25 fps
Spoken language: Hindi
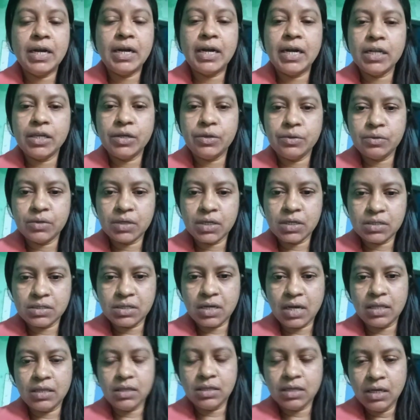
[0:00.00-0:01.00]
लड़कियों के
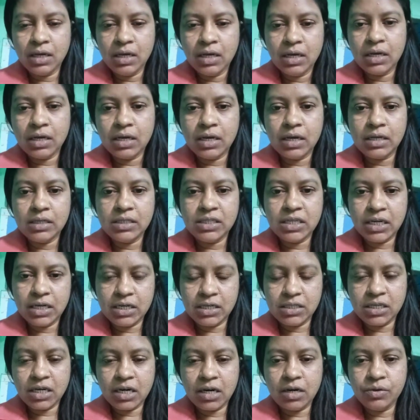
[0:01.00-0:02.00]
साथ
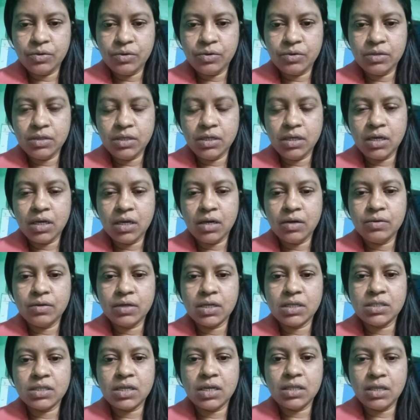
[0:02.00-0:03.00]
छेड़छाड़ होती है
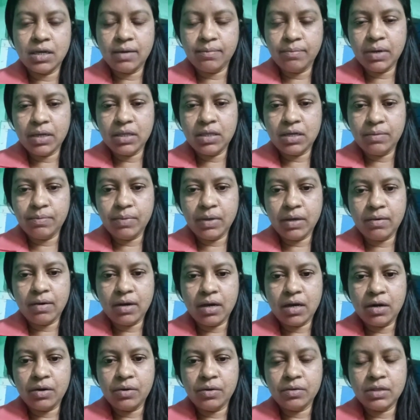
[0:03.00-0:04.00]
उनके साथ अभद्र
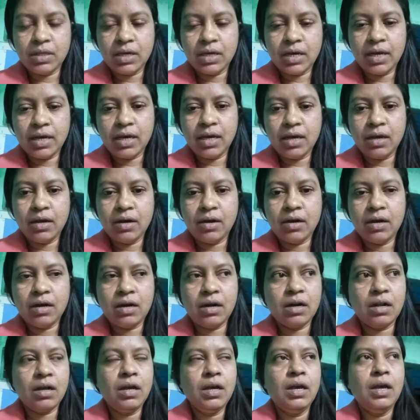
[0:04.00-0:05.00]
व्यवहार होता है
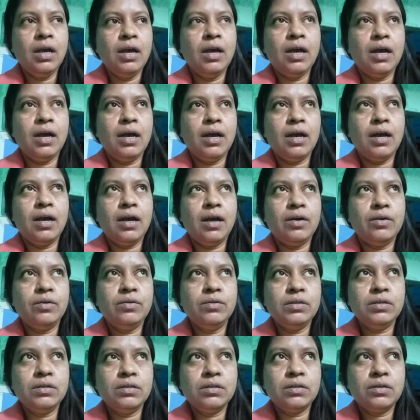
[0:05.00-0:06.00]
और
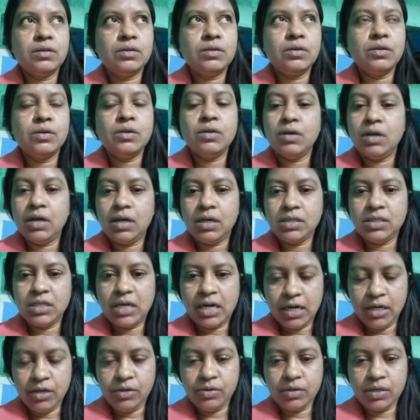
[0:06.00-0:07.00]
उनको
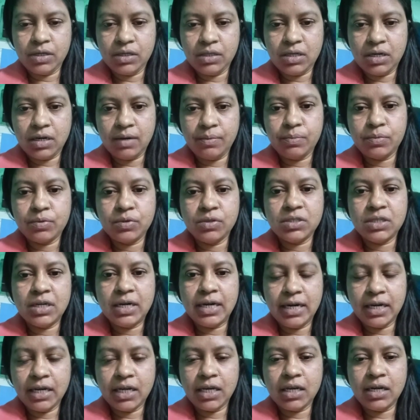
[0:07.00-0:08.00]
झाड़ियों की तरफ कुछ
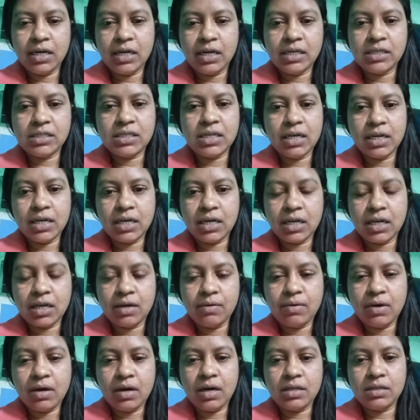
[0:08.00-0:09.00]
लड़के नशा करके
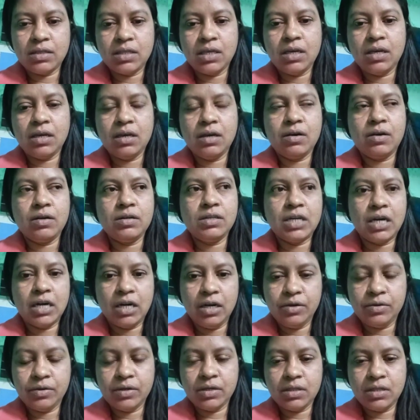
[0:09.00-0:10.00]
वहाँ आते हैं और
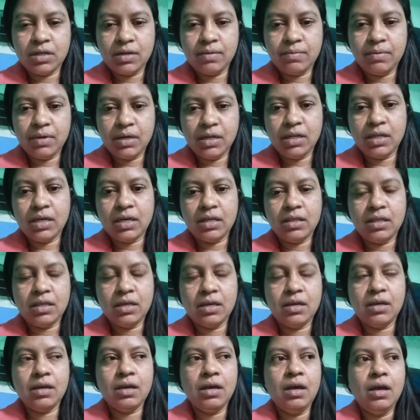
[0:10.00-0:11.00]
झाड़ियों की तरफ ले
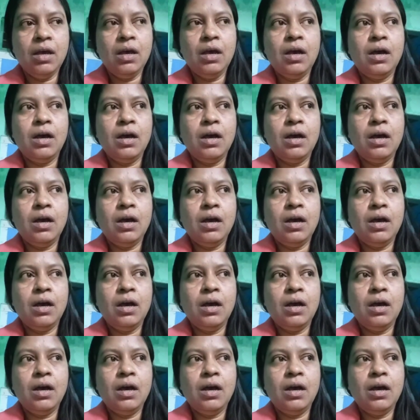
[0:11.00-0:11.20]
जाते हैं